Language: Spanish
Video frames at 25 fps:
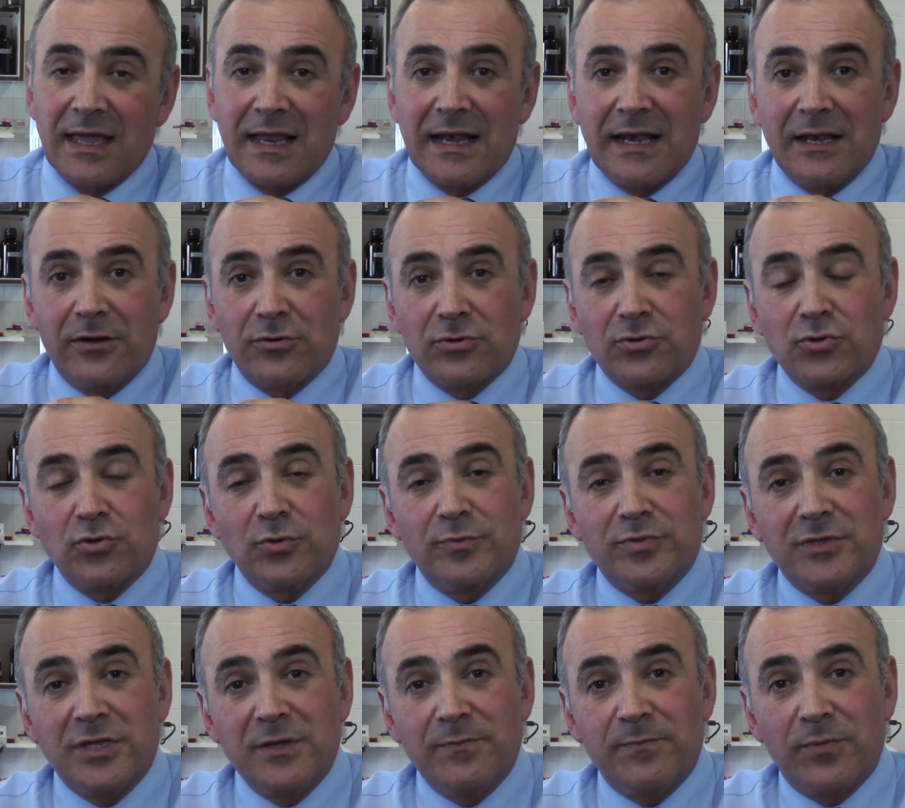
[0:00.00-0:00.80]
Los
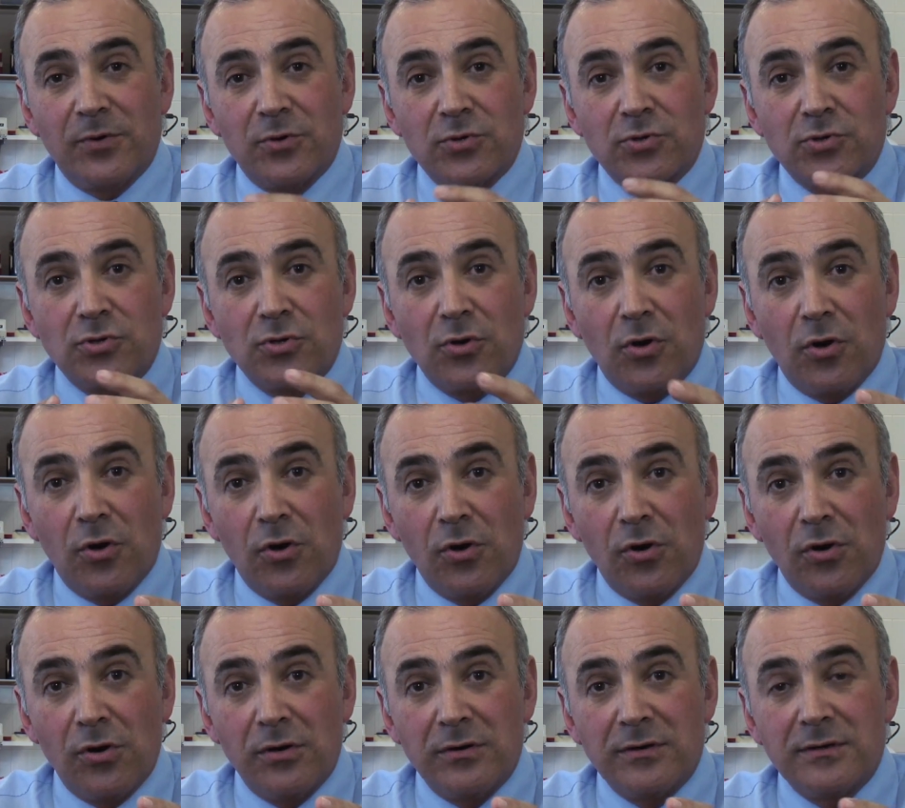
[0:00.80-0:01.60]
subtipos
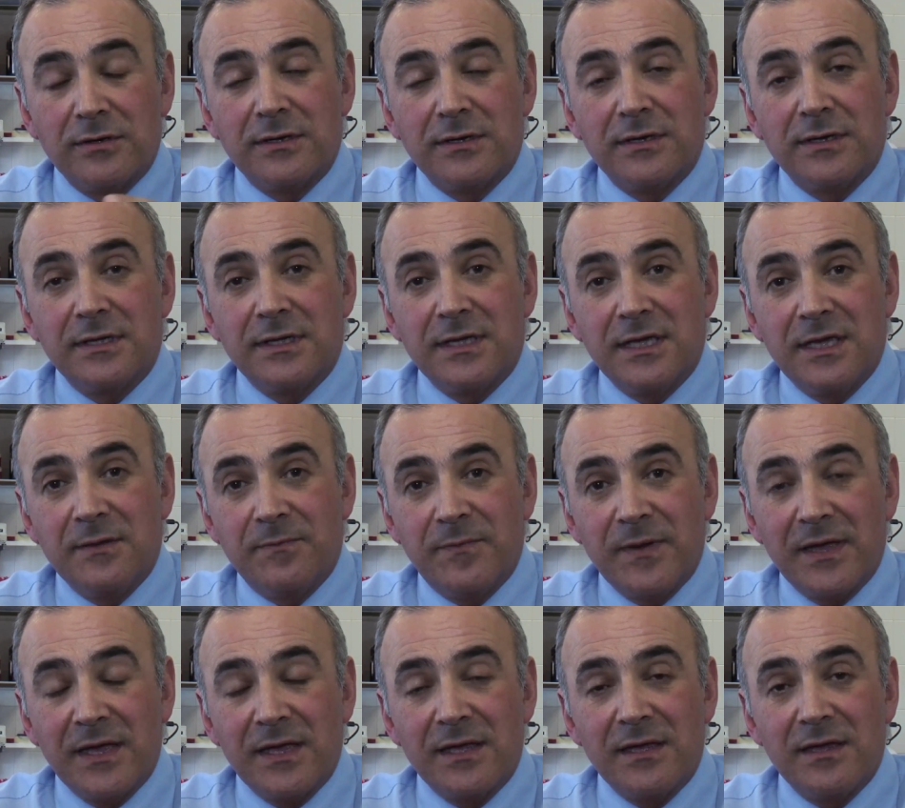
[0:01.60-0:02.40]
O y
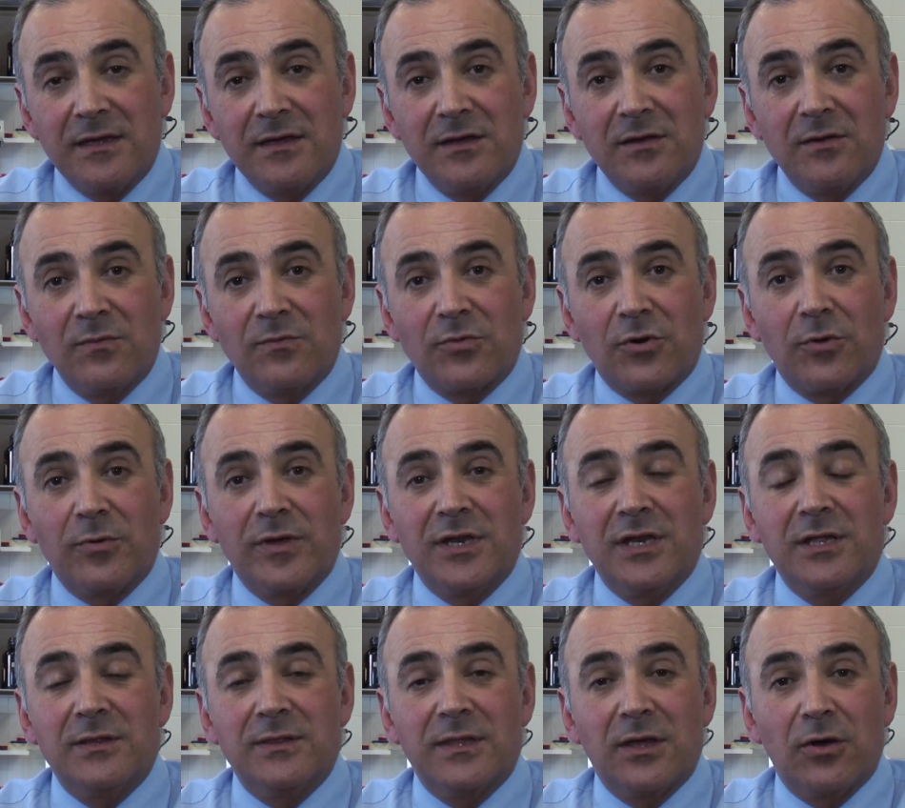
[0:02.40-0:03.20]
P
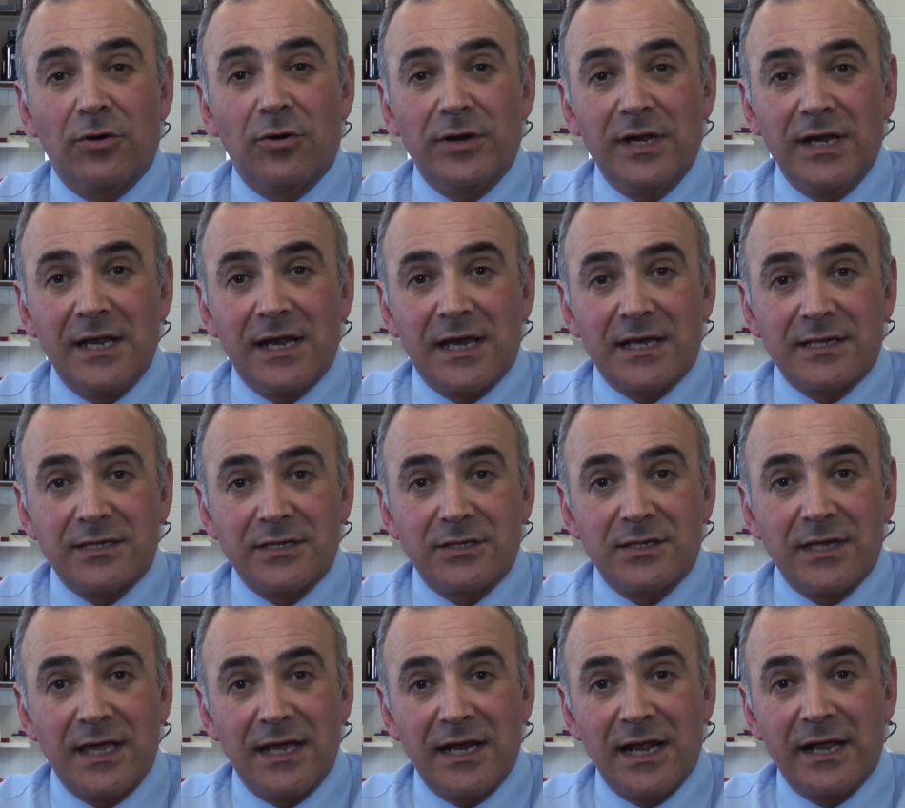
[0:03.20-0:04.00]
provienen de
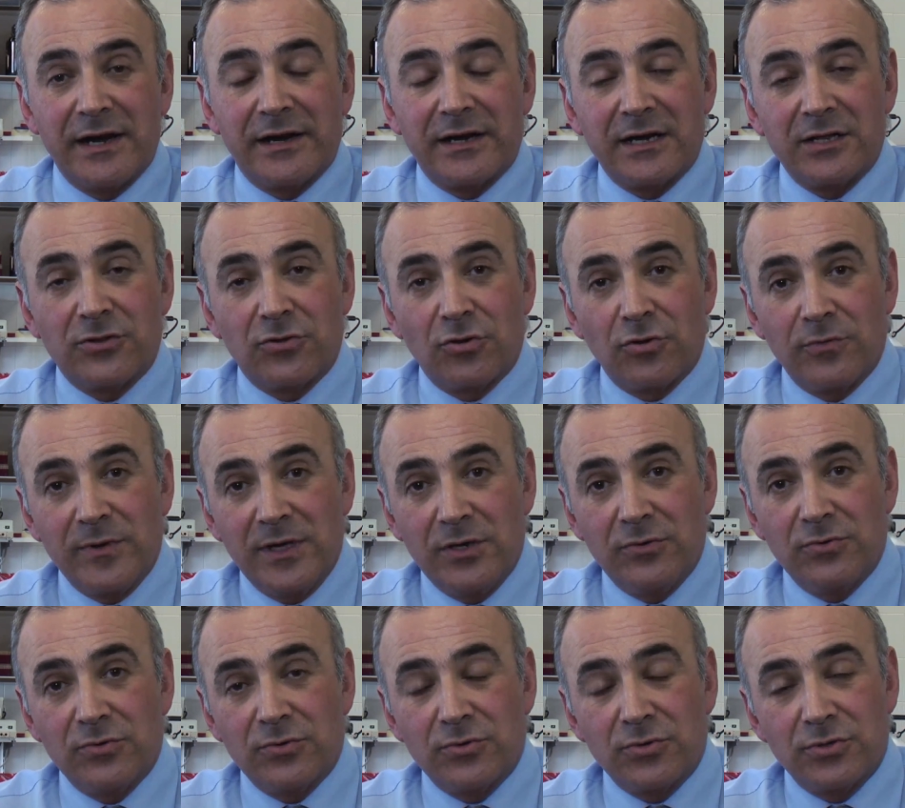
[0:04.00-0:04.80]
gorilas, eran
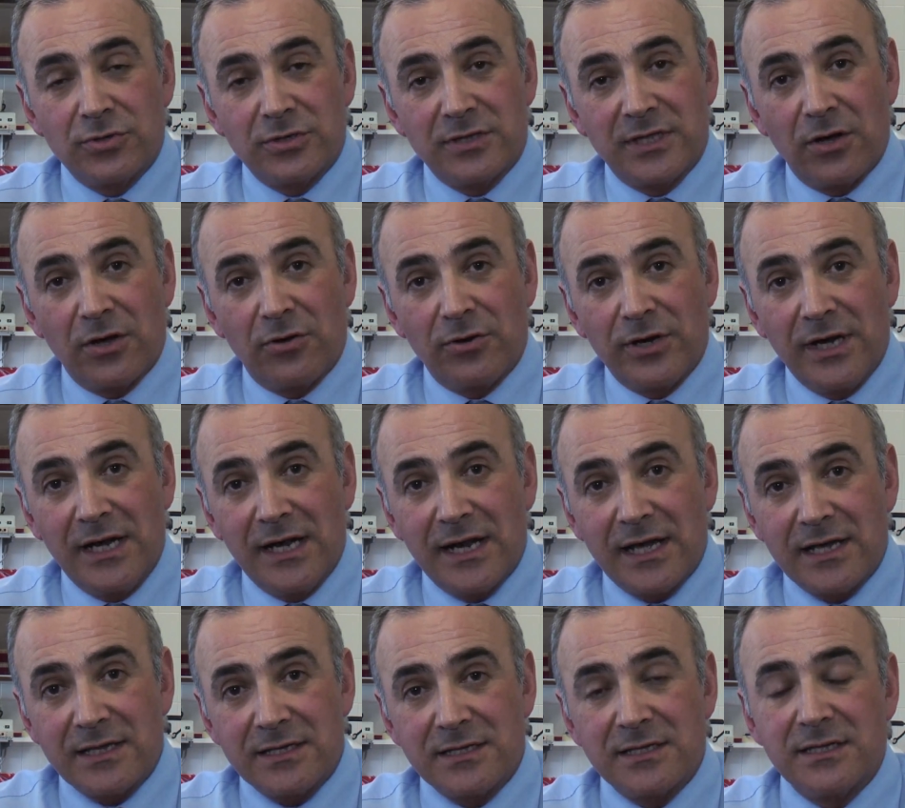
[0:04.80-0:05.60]
retrovirus de
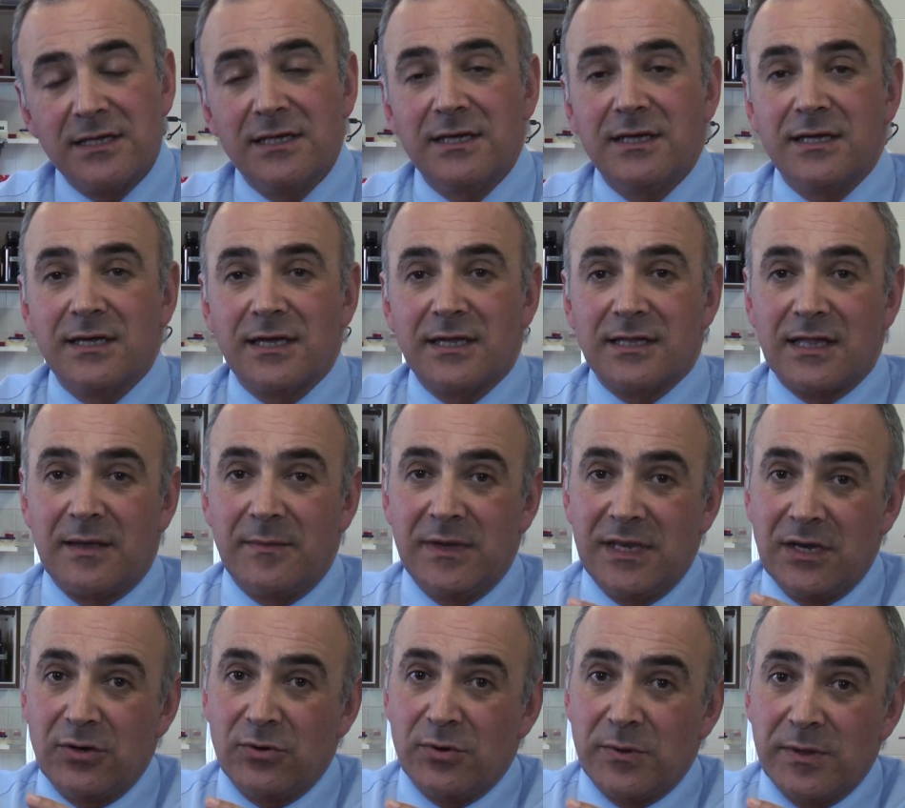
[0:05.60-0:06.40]
gorilas que
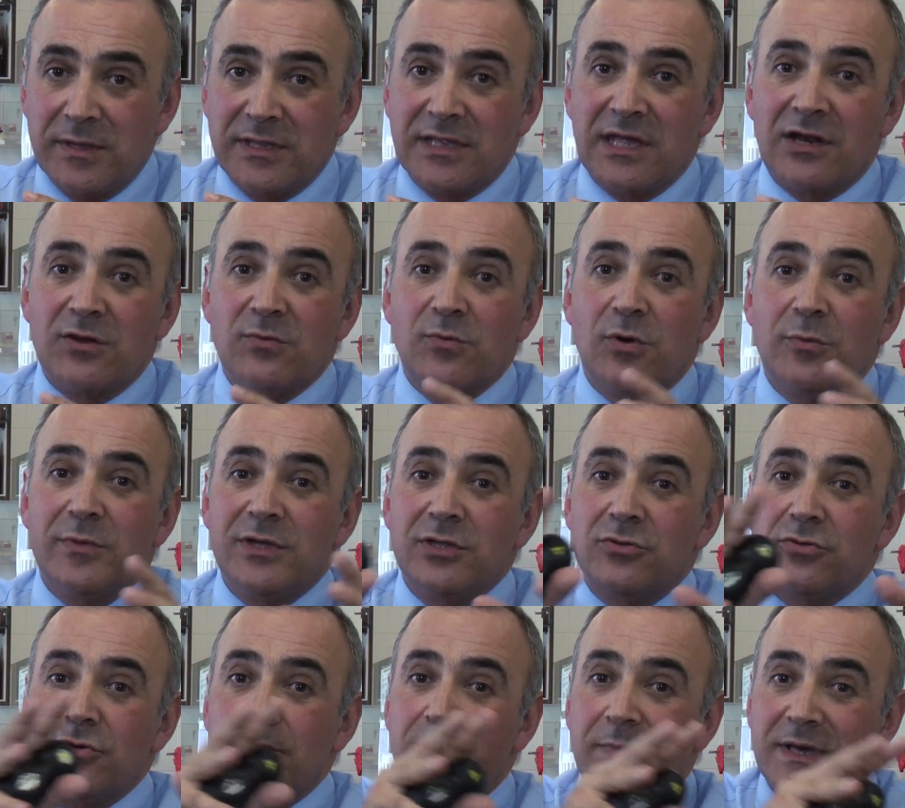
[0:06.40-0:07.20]
también en un determinado
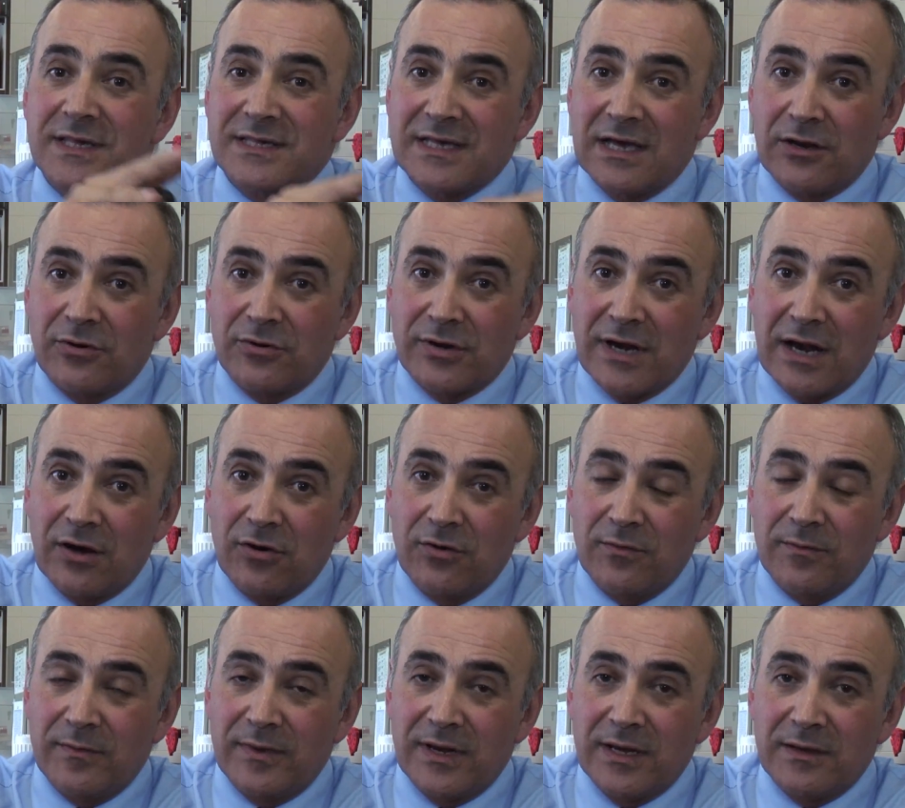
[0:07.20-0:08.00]
momento pasaron al
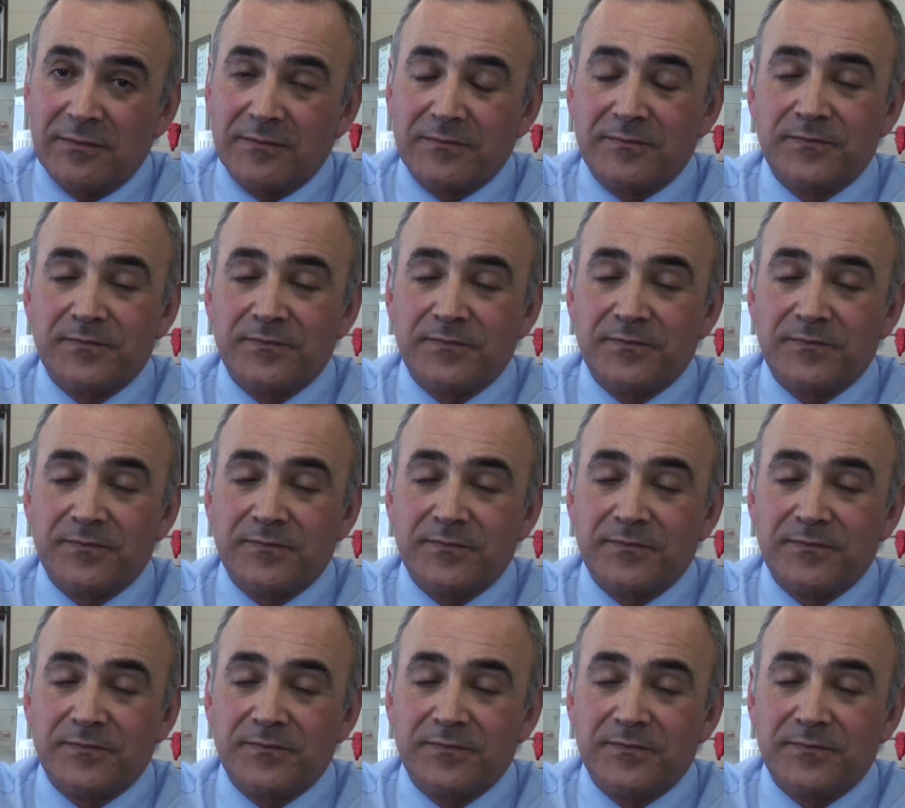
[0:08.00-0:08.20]
hombre.